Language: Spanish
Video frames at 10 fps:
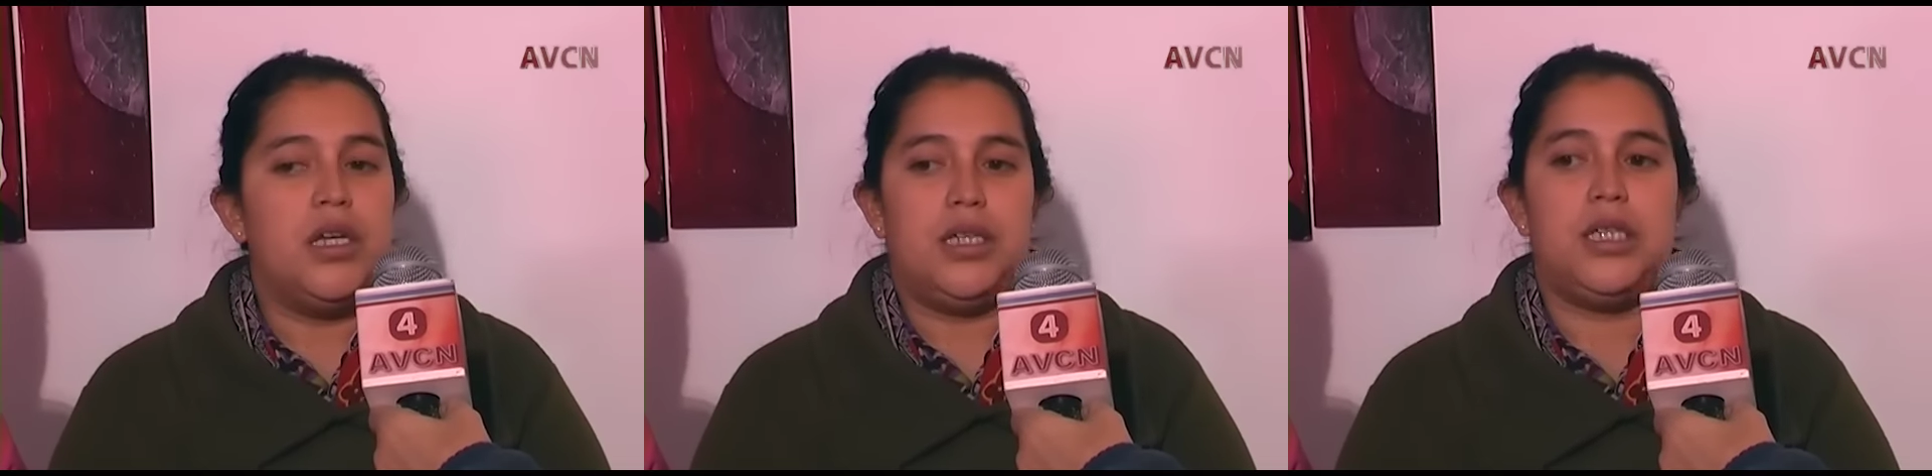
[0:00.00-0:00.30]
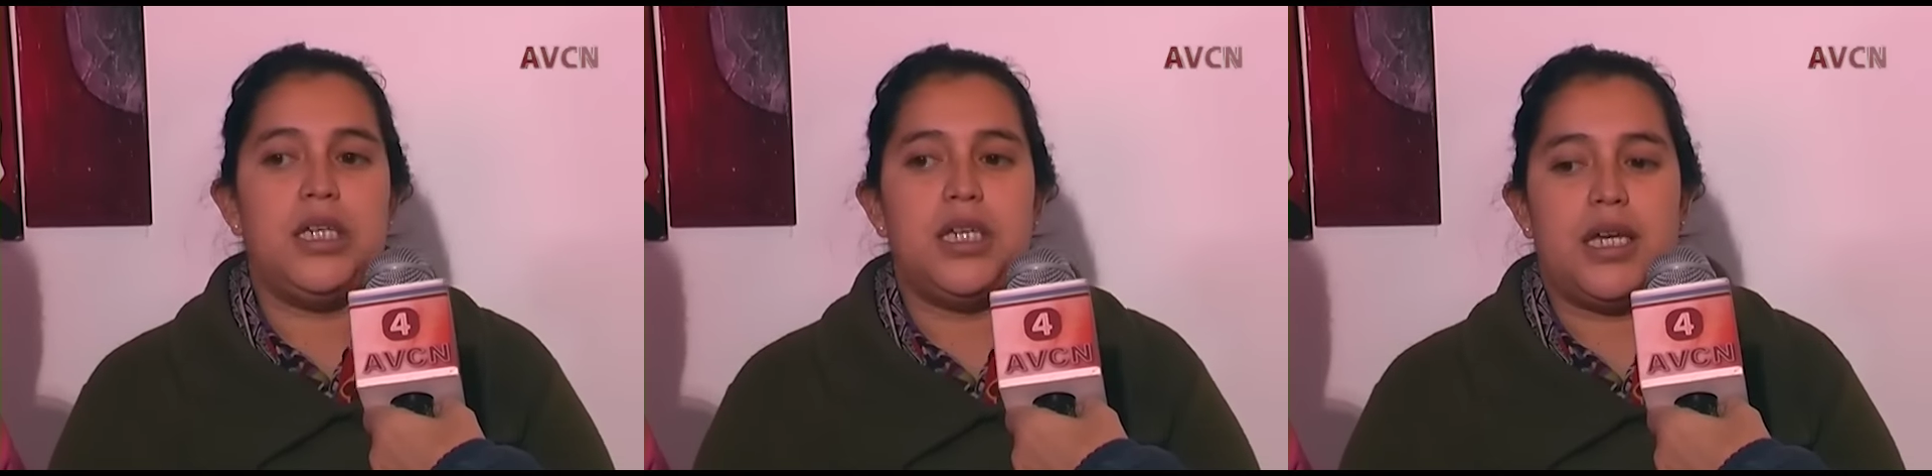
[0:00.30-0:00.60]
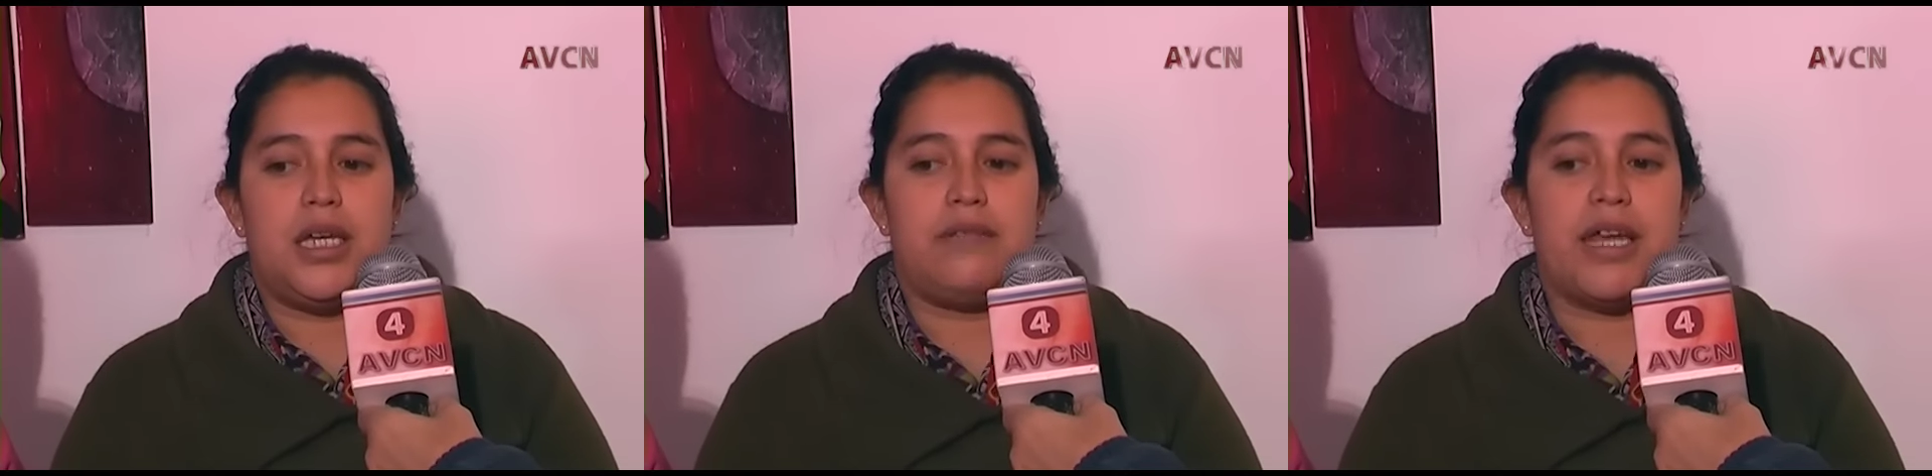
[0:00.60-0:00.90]
y
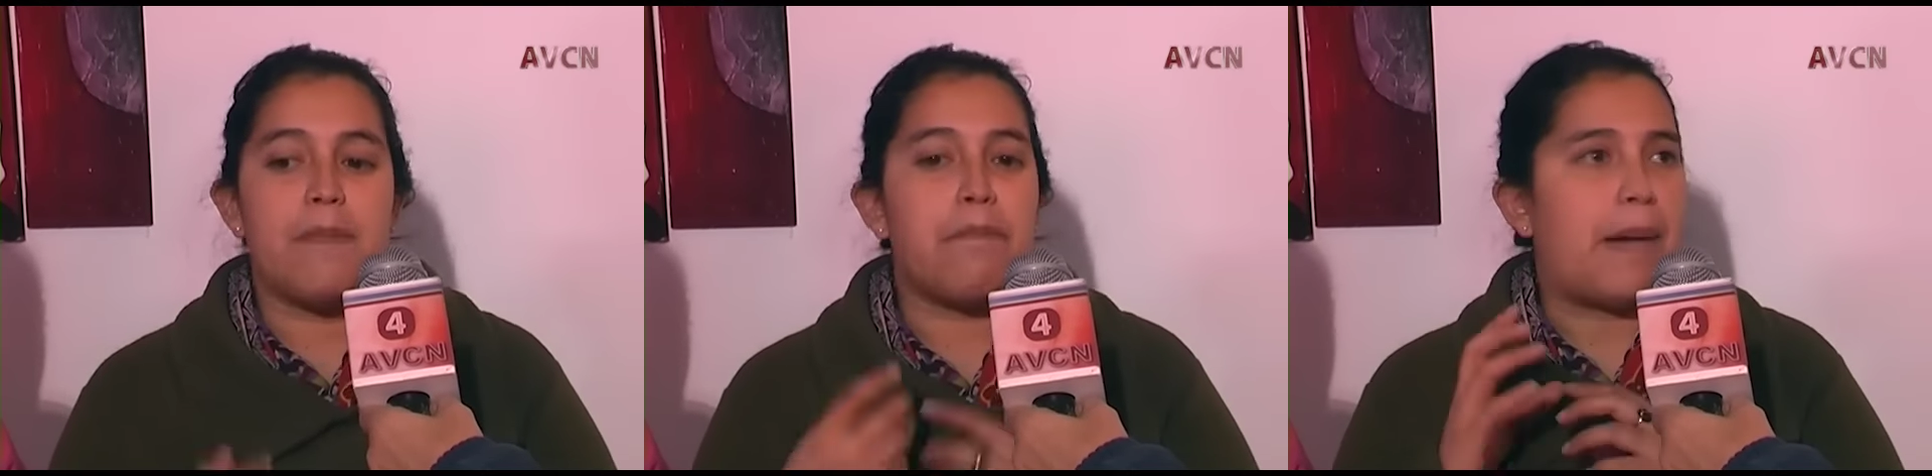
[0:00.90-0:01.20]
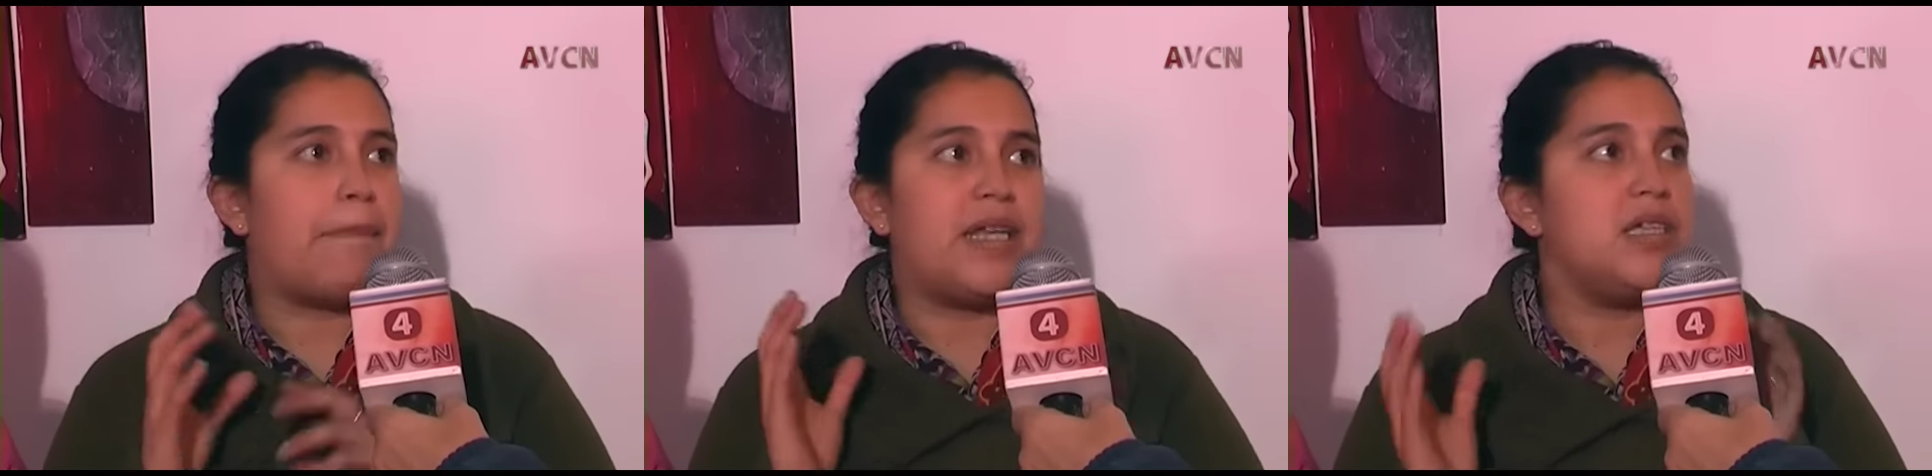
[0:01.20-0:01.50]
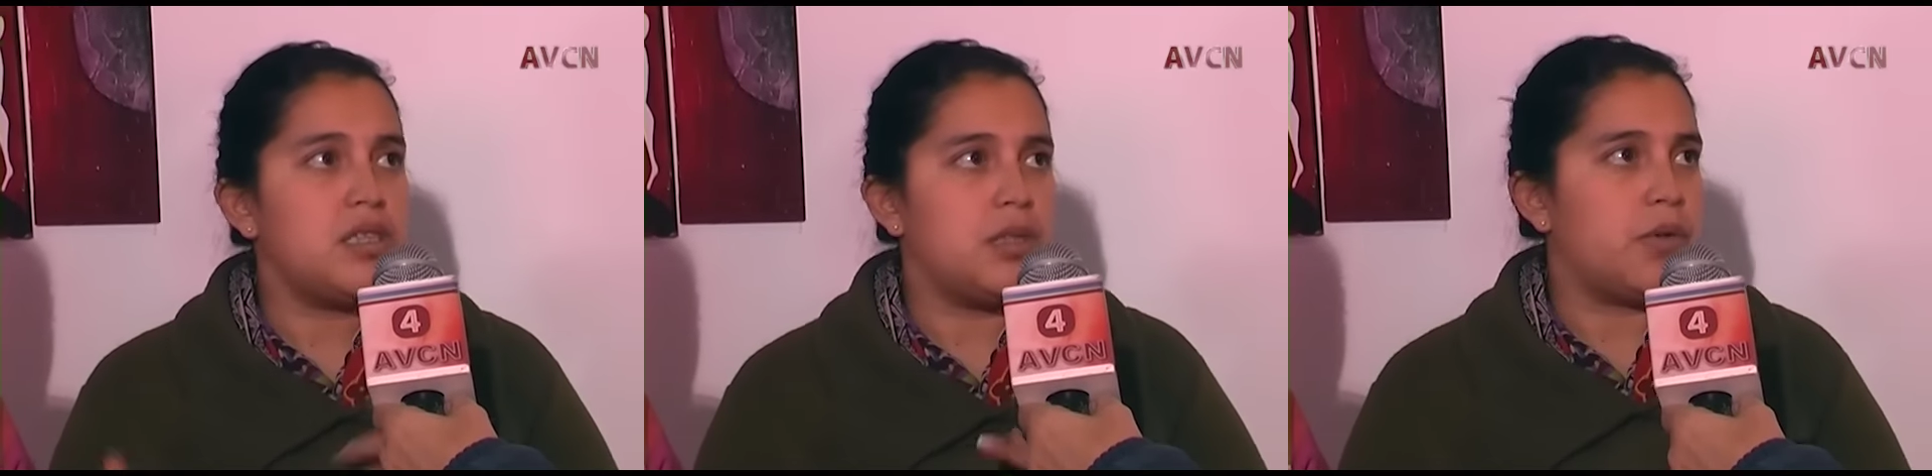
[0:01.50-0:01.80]
eh, estar
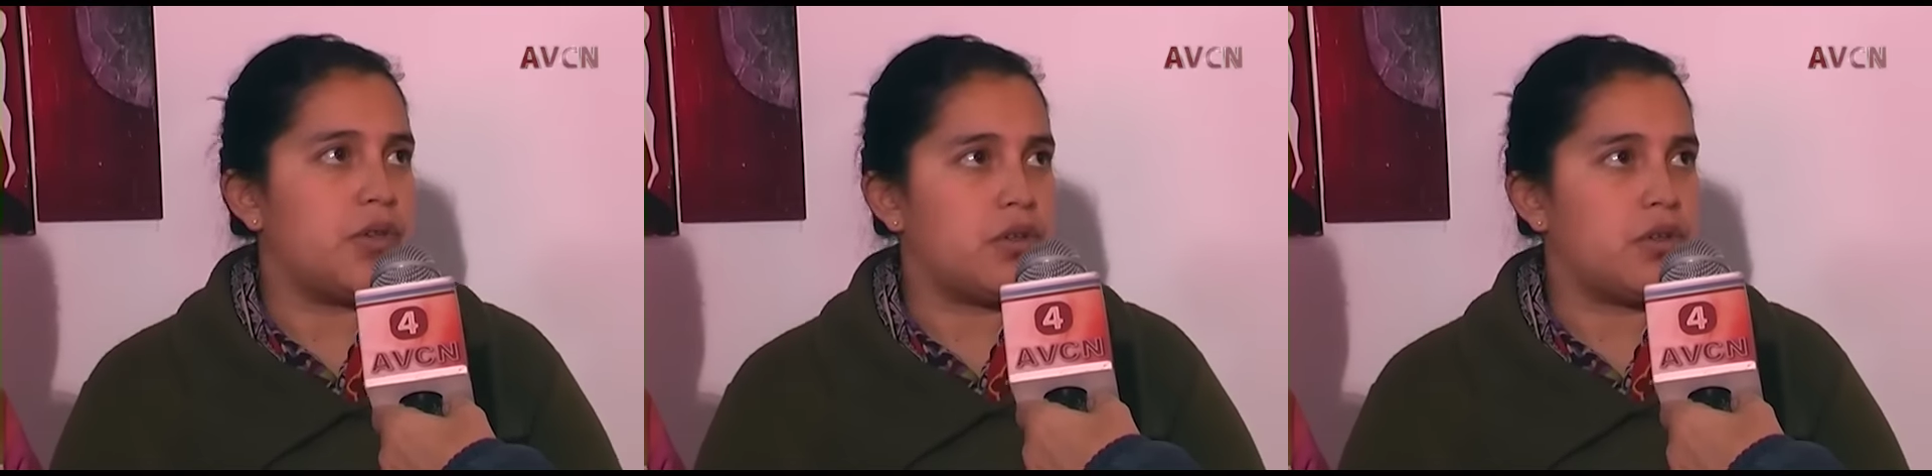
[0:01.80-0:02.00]
empapadísimo